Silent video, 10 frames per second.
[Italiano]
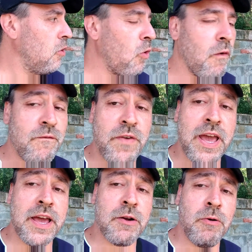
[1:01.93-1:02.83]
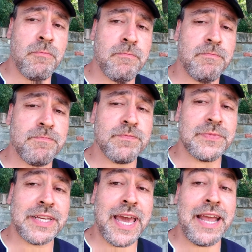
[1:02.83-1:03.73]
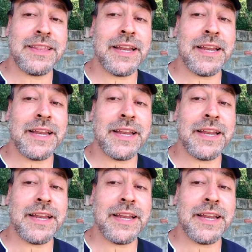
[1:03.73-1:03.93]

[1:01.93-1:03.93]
ovvero che i